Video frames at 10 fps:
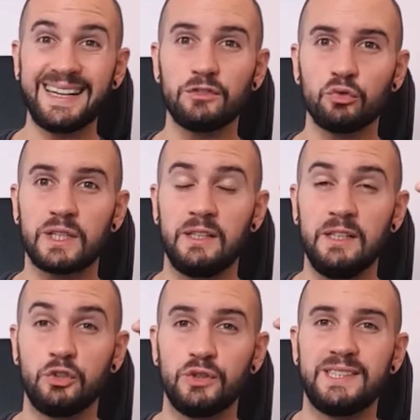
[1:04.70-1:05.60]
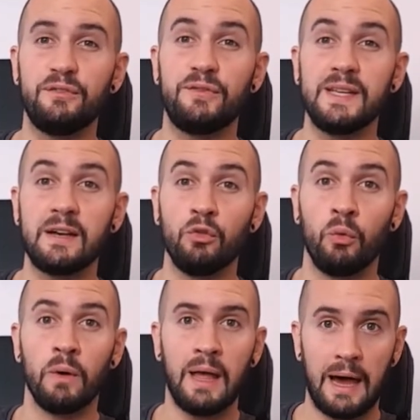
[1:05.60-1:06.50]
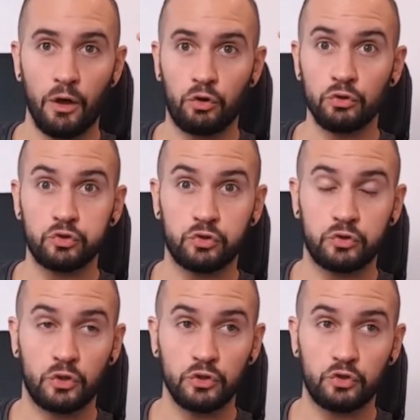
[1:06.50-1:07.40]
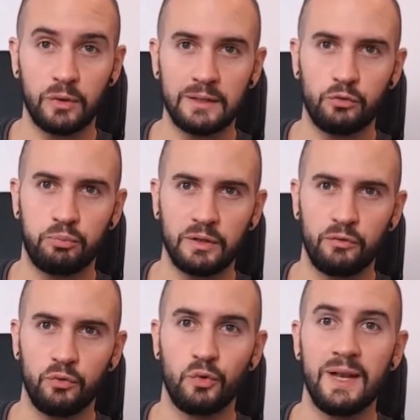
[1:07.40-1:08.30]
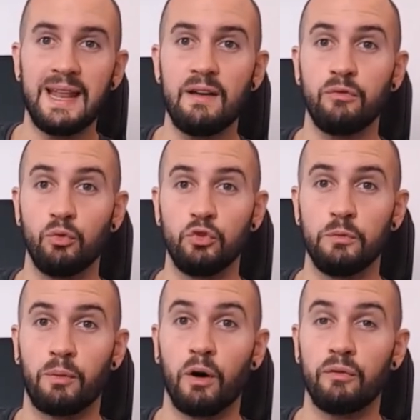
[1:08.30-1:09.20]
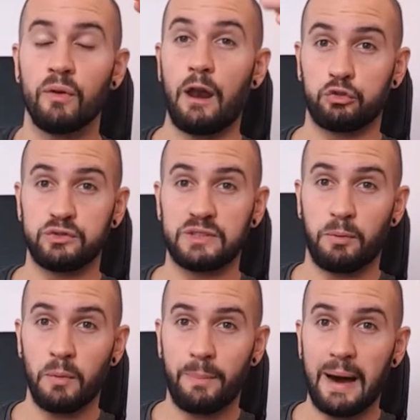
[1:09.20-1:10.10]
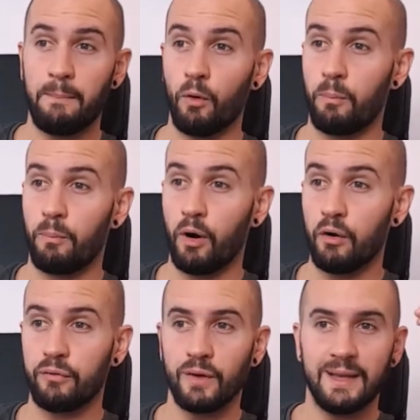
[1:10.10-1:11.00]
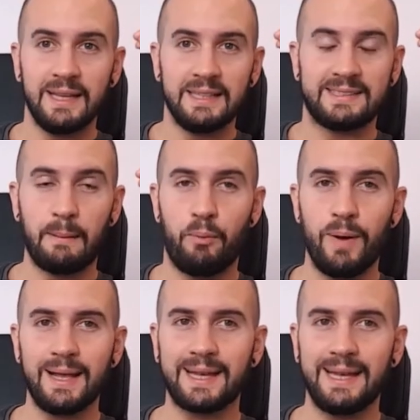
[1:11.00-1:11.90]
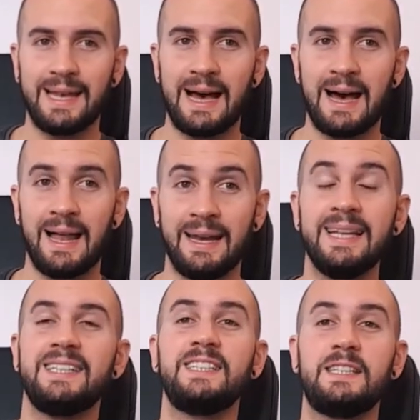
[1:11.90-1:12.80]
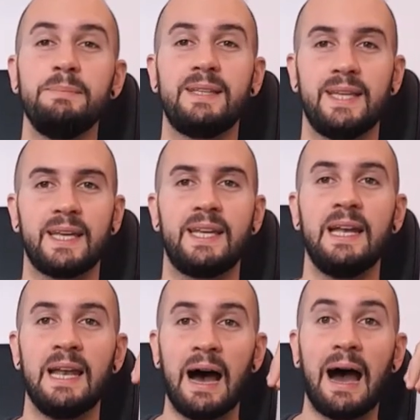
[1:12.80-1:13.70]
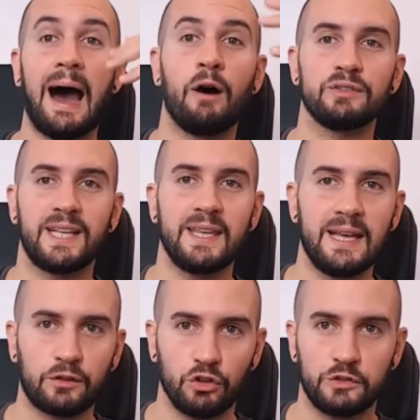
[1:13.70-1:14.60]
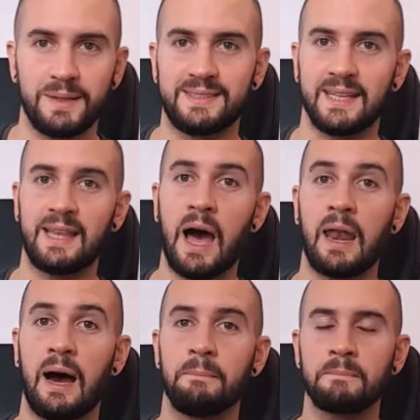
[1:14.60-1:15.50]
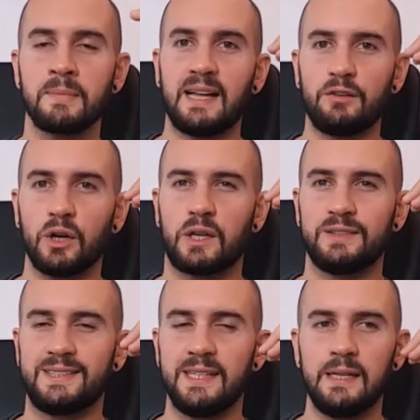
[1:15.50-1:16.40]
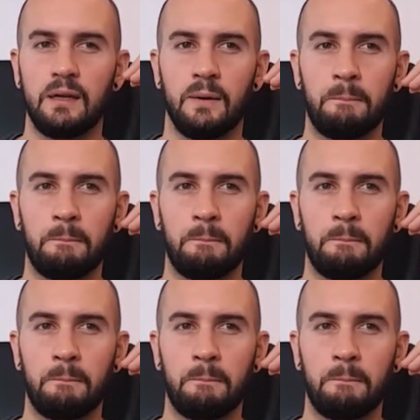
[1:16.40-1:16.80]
raisons qui justifient un non alors que ce soit du point de vue de l'élève ou du prof. Alors tout simplement par rapport au prof, ça peut être la légitimité qu'il a à enseigner, à transmettre cet art-là. C'est-à-dire que si euh,